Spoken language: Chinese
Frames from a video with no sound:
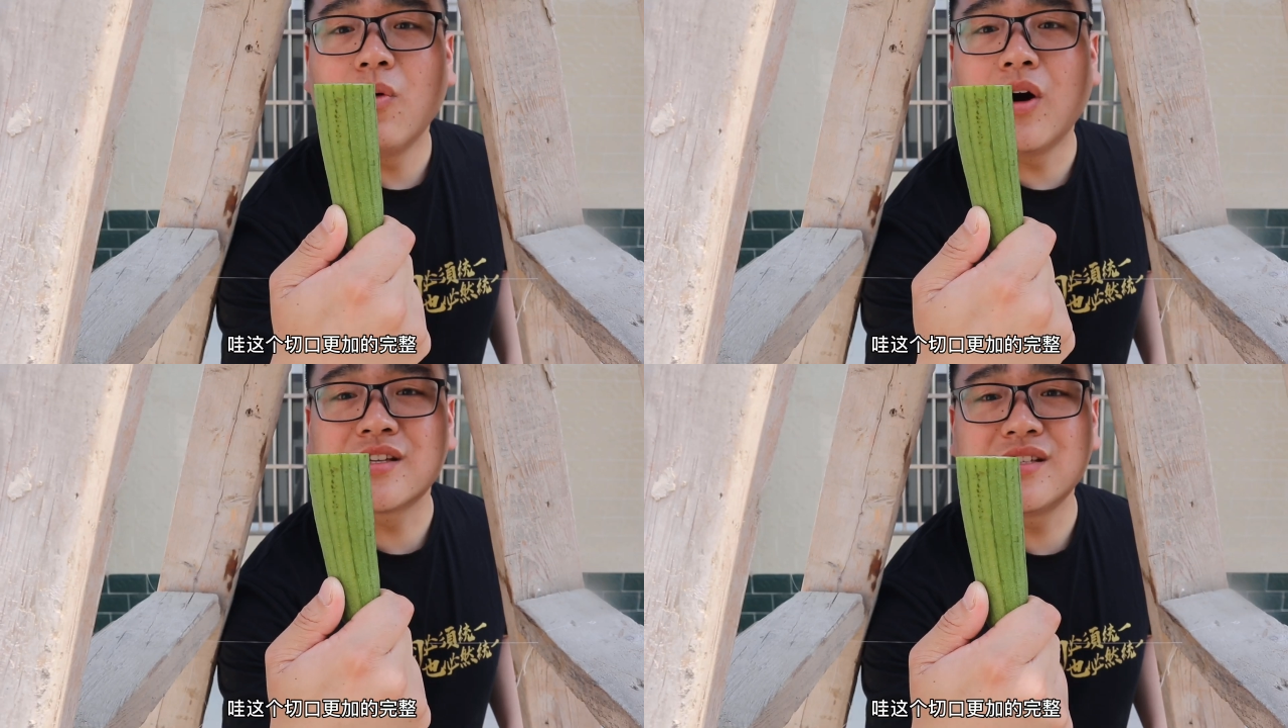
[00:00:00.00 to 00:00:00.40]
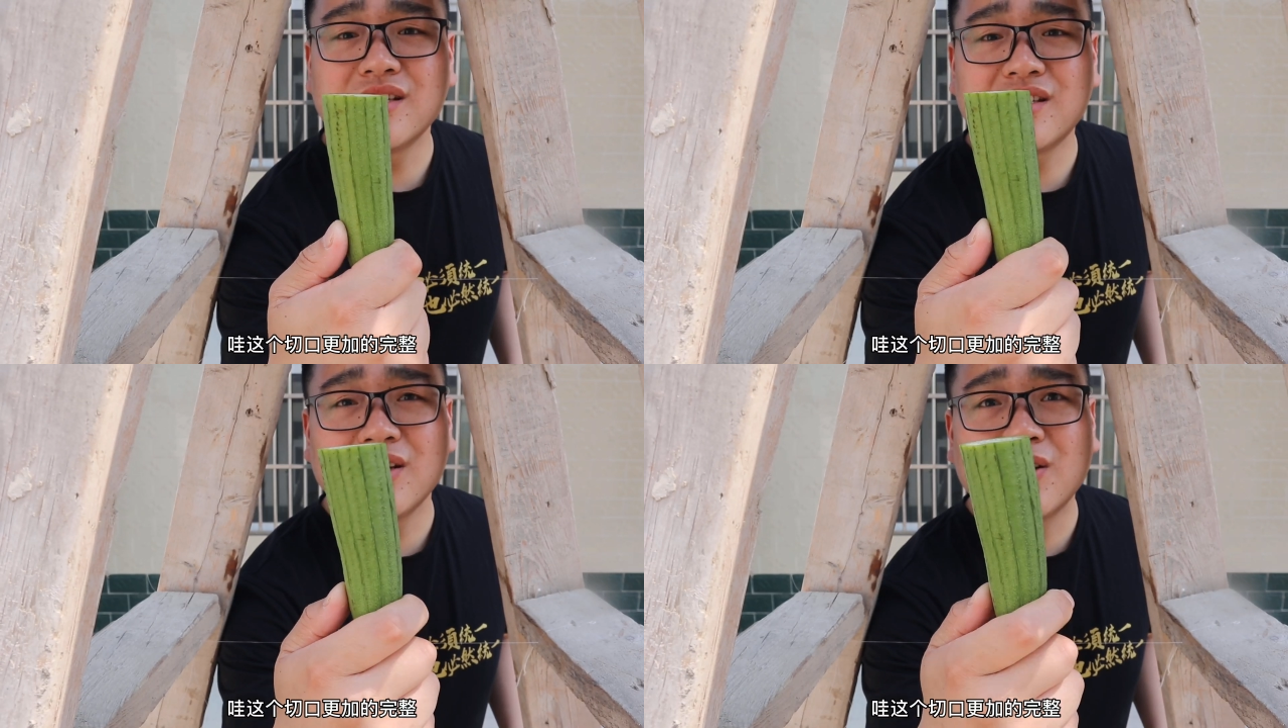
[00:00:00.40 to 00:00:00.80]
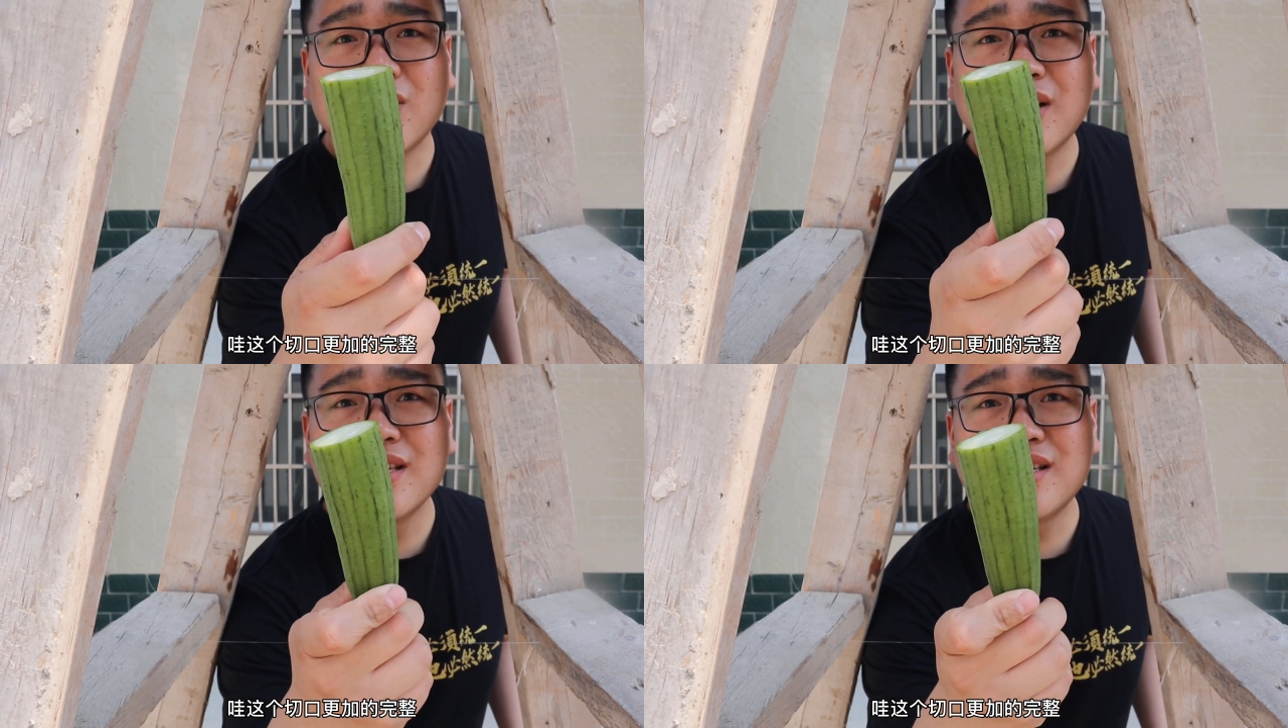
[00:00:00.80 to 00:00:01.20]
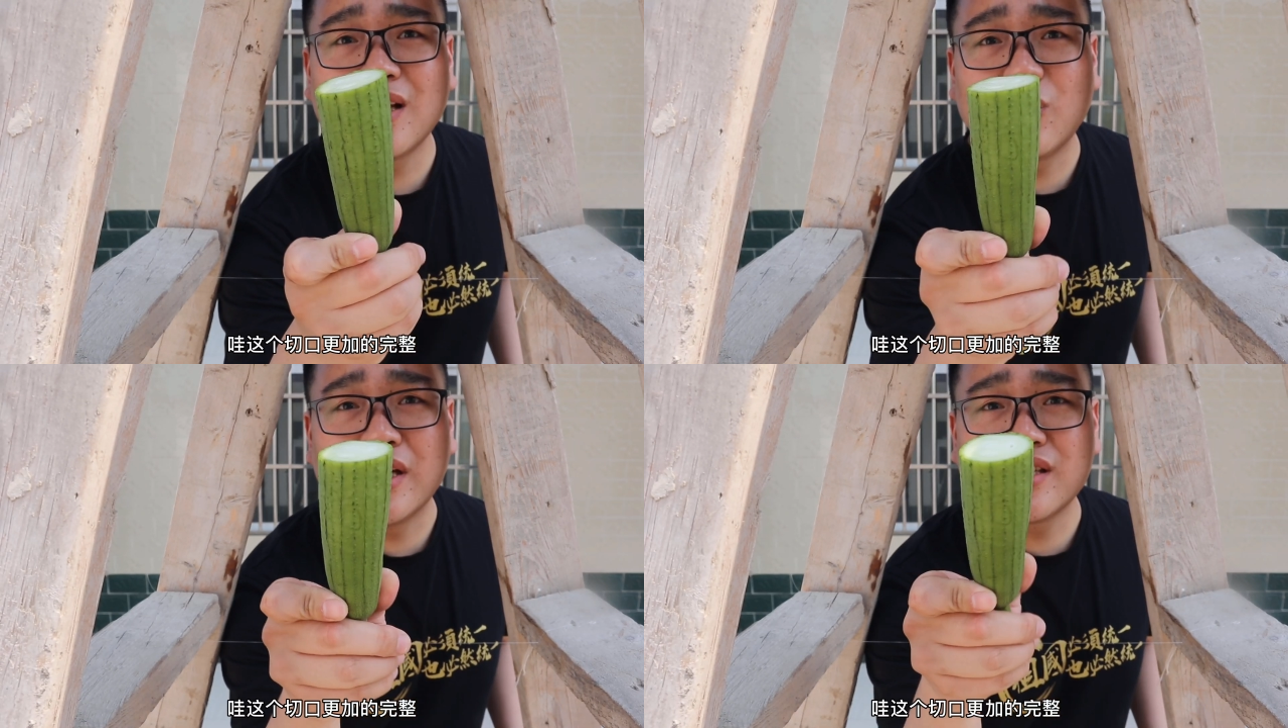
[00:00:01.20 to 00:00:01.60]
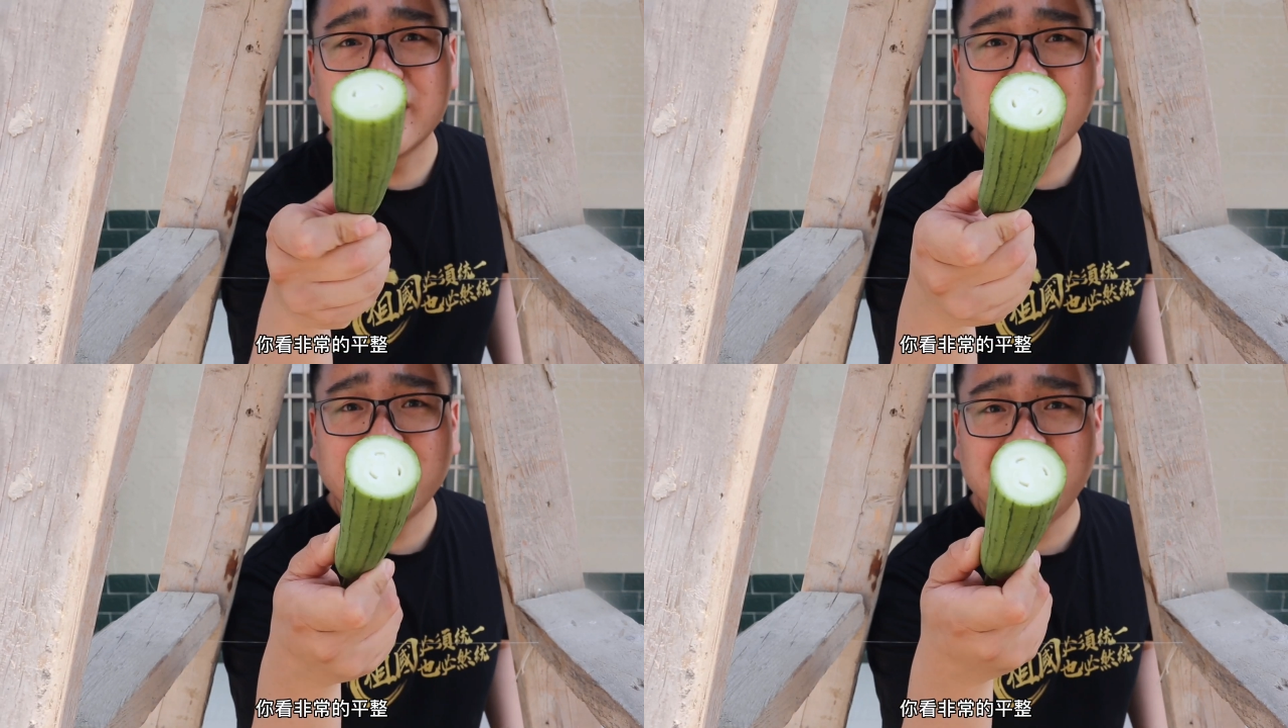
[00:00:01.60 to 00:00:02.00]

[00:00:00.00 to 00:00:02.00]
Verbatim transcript: 哇，这个切口更加的完整，你看，